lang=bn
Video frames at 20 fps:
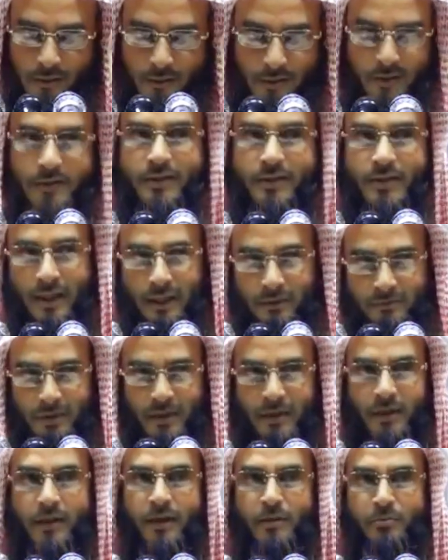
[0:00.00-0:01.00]
তাহলে
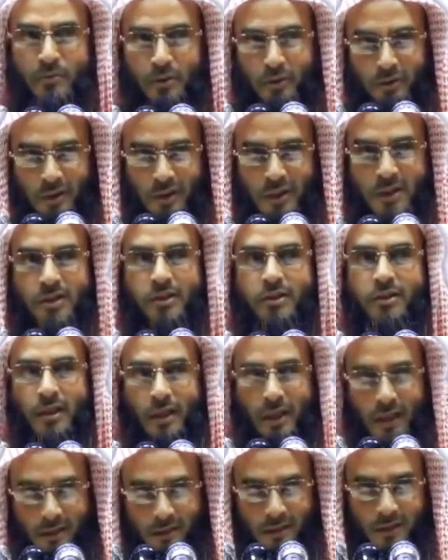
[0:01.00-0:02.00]
সাহাবাই কেরামদের
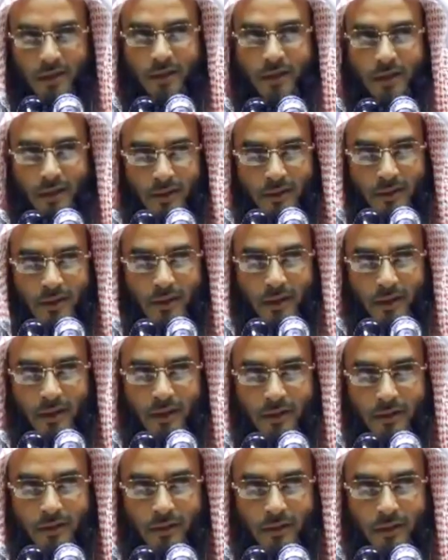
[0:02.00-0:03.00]
ইজতিহাদে
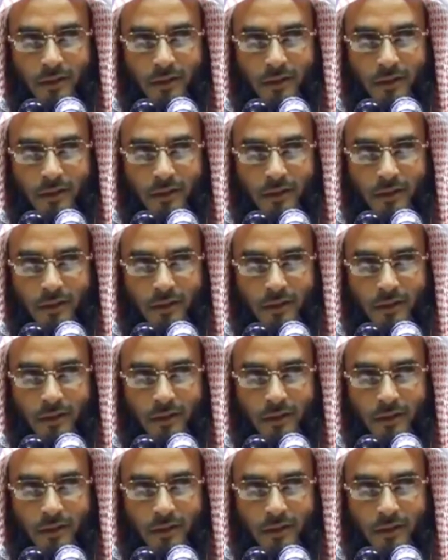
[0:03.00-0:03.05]
হ্যাঁ